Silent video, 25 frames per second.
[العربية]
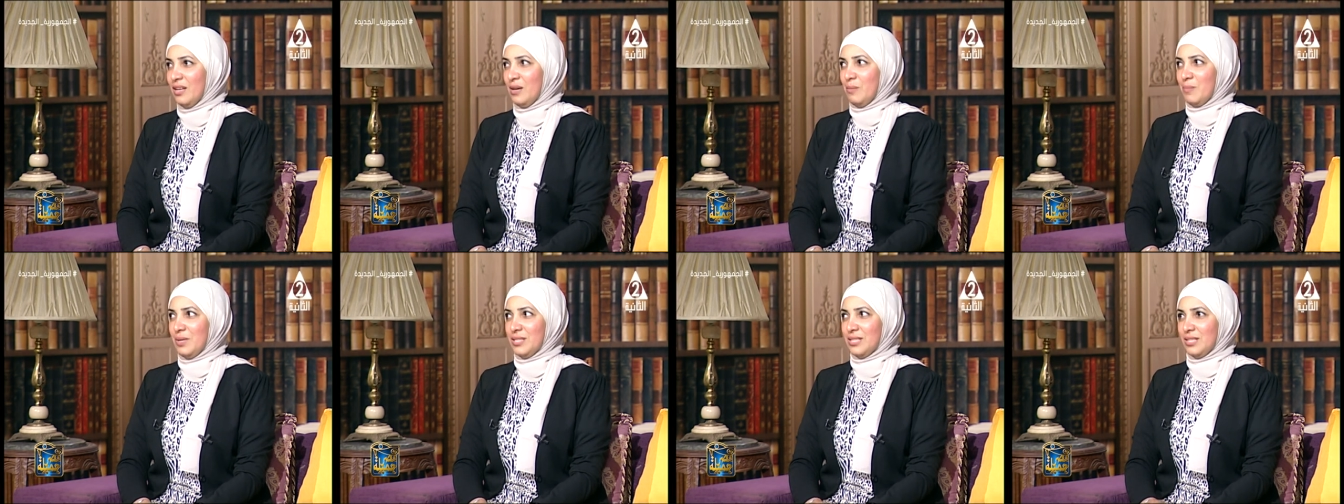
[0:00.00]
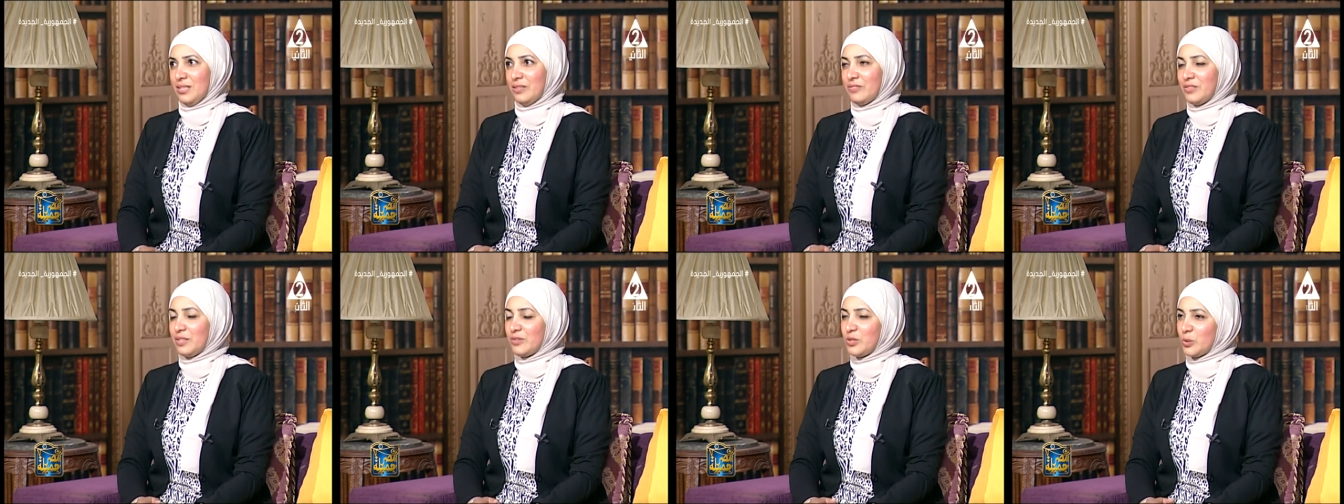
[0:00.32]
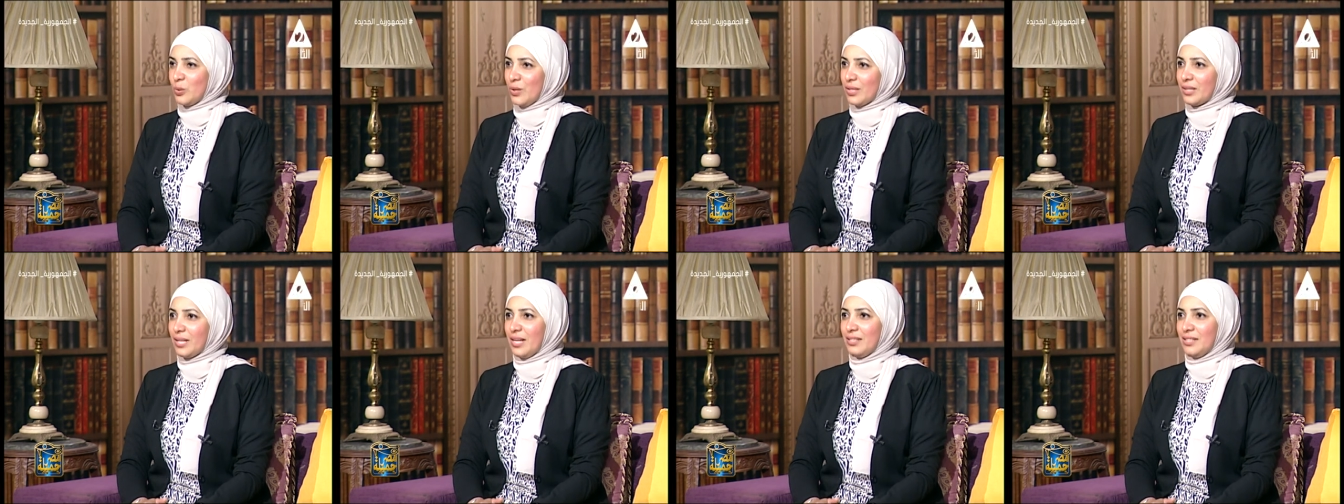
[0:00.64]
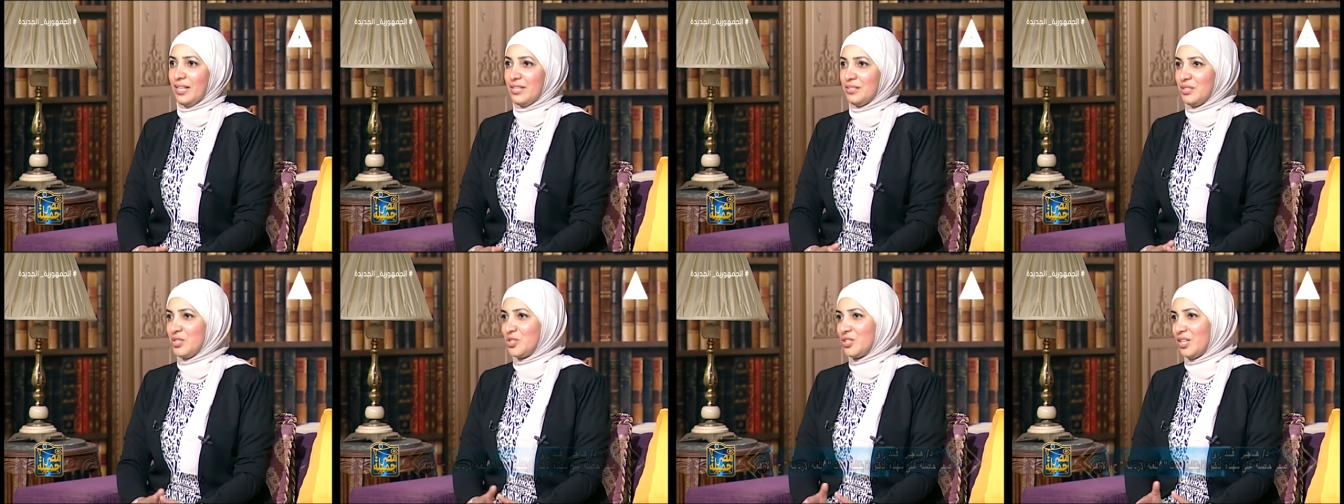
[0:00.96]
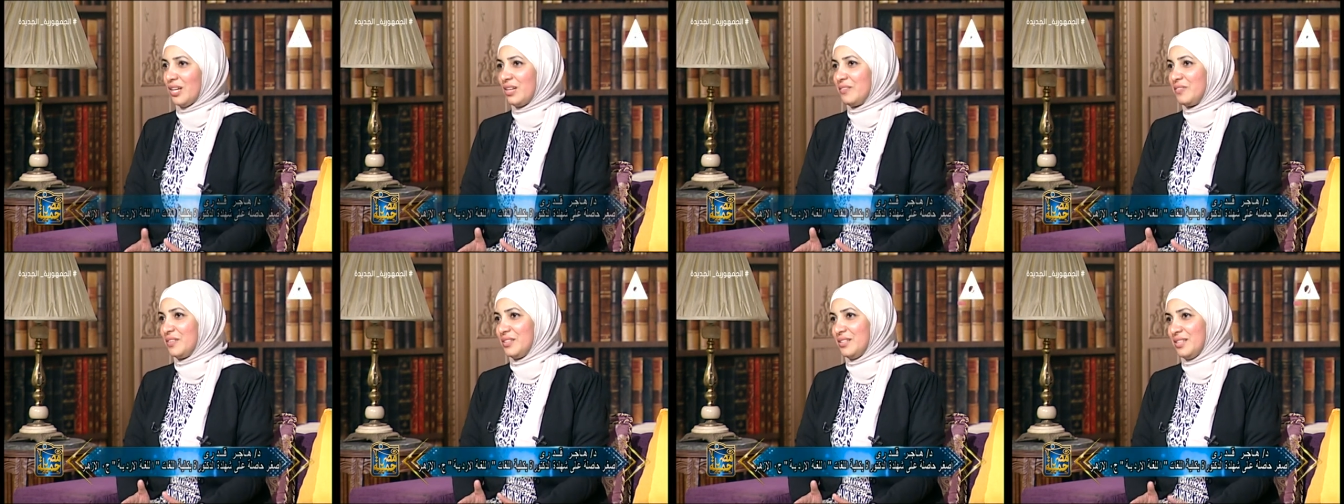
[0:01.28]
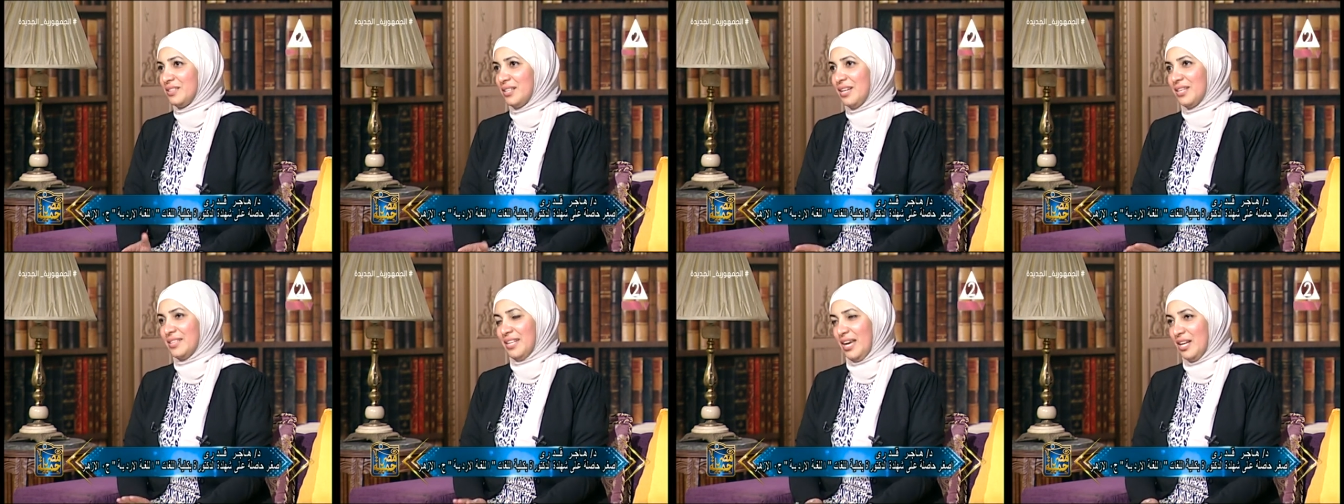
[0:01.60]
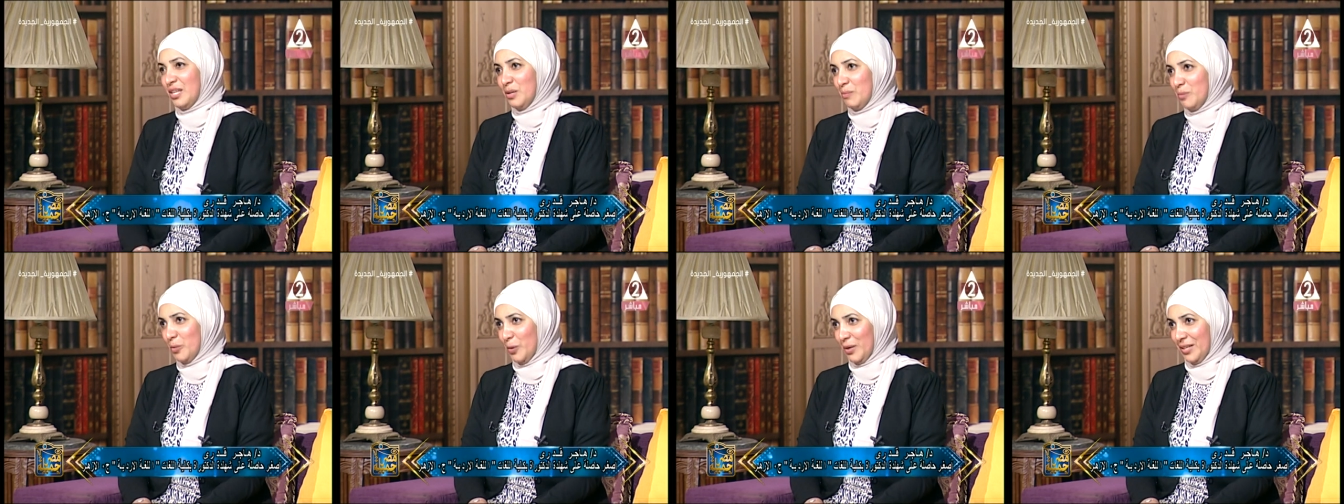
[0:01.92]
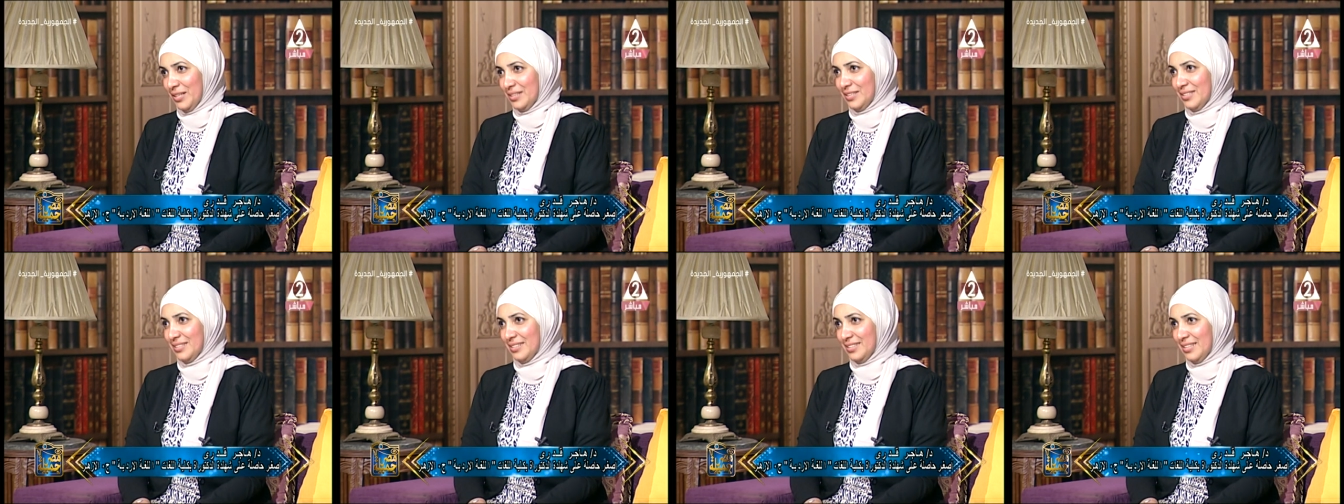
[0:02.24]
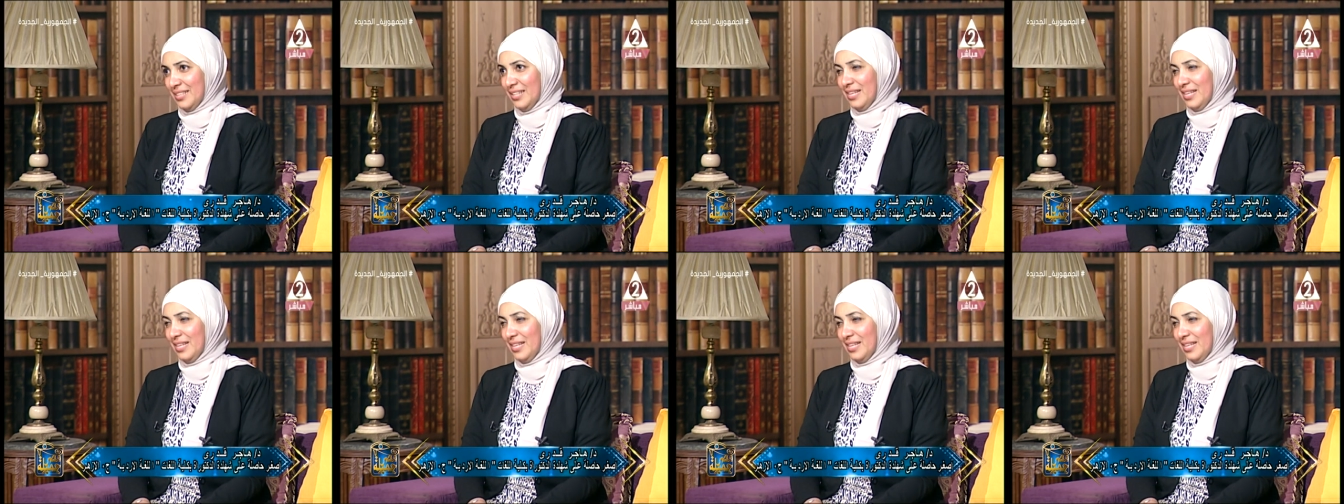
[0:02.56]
بس انا في نفس الوقت كان عندي شغف ان انا اتعلم لغات